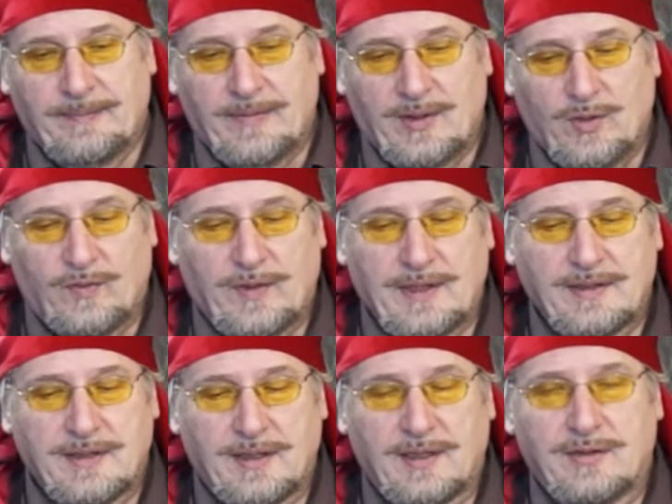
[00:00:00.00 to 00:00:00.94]
но в
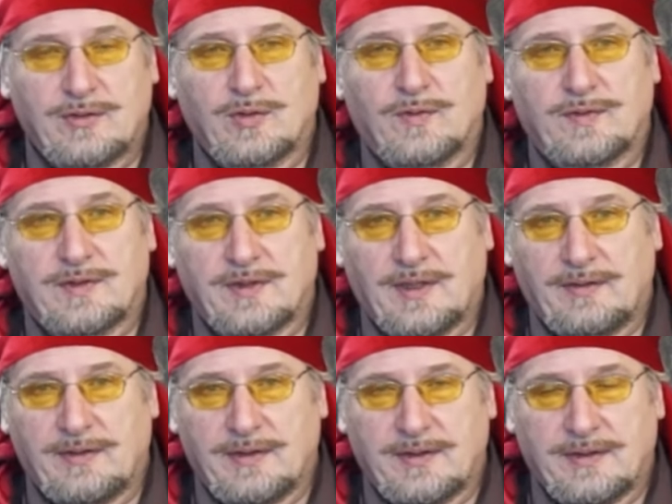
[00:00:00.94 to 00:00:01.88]
конце концов
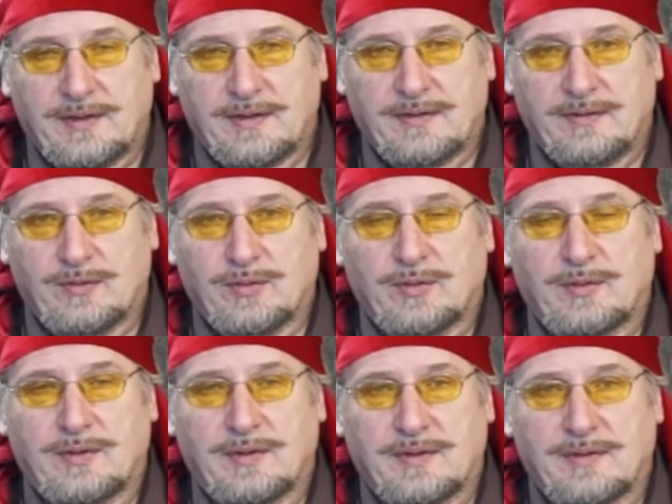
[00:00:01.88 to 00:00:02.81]
становилась то,
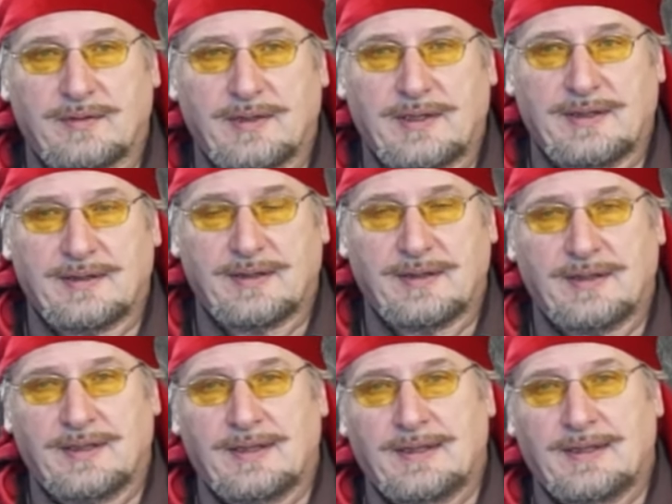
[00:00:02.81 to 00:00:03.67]
что называется